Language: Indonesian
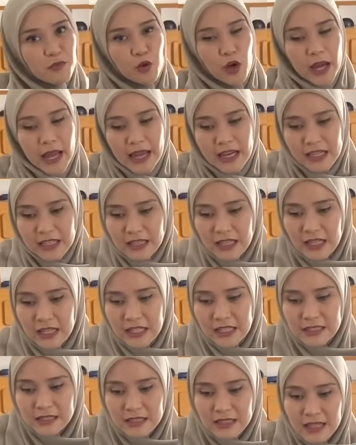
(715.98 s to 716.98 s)
mukanya Adit ya
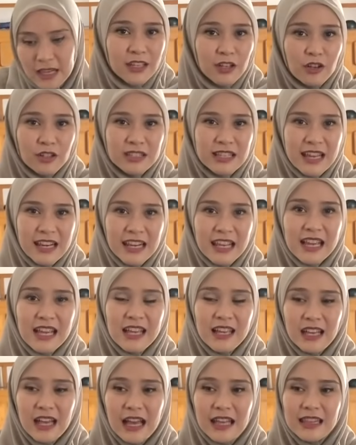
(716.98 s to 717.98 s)
di, di kosannya
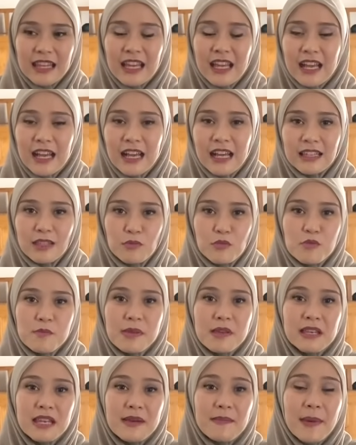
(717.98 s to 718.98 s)
katanya kata
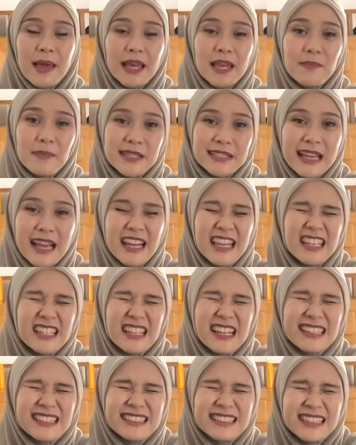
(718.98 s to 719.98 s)
Bumi dia pakai kipas angin
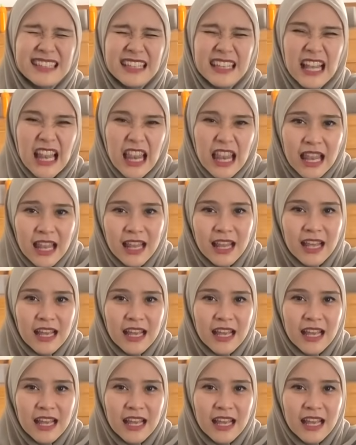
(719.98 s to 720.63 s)
kecil